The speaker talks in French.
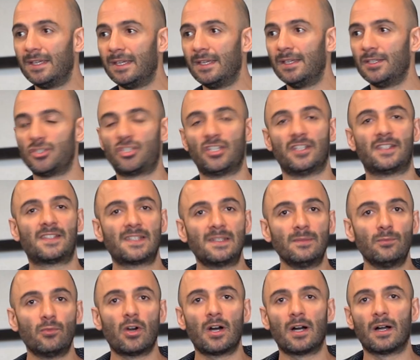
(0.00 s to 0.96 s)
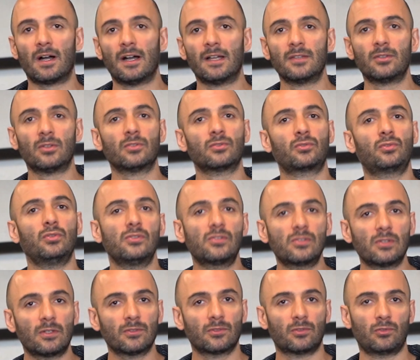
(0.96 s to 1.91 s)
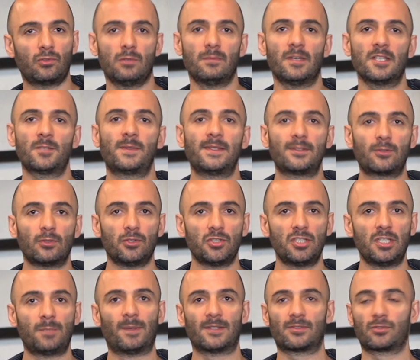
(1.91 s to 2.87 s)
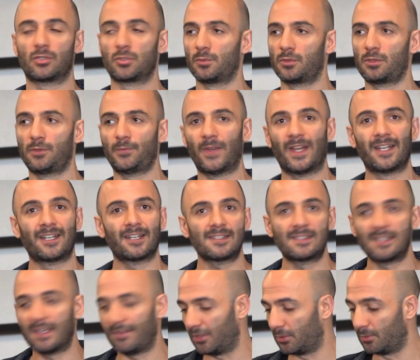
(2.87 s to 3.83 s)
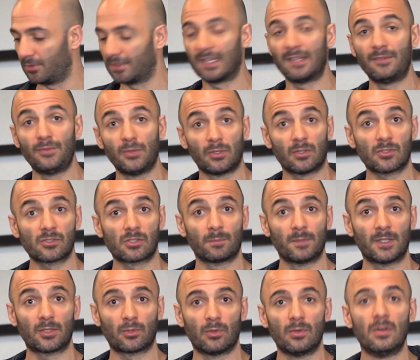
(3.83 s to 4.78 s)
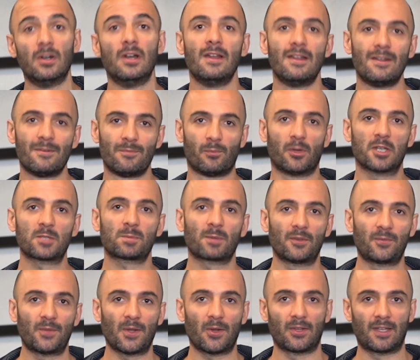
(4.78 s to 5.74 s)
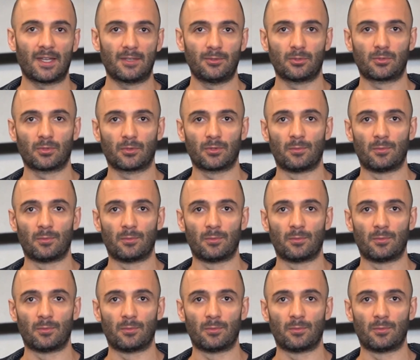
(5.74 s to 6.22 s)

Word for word: et j'ai 6 mois, un an, deux ans de dommages psychologiques parce que je me suis fait agresser avec une telle violence dans le métro, moi je préfère regarder autour